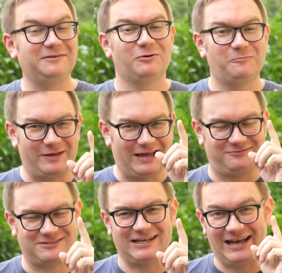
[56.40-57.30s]
Eddie był
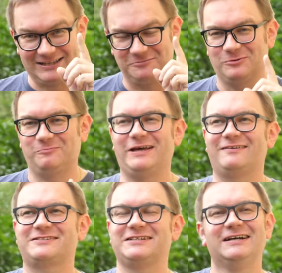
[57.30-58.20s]
pierwszy, Eddie był
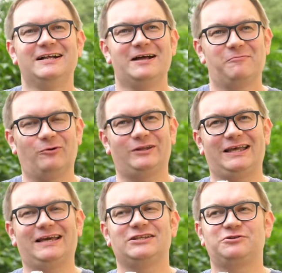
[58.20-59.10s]
pierwszy. Było
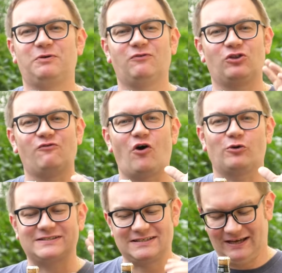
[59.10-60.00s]
takie kiedyś piwo
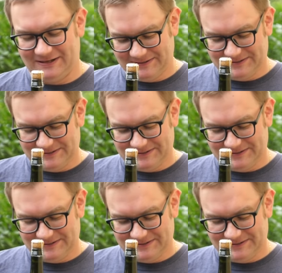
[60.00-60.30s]
dworskie.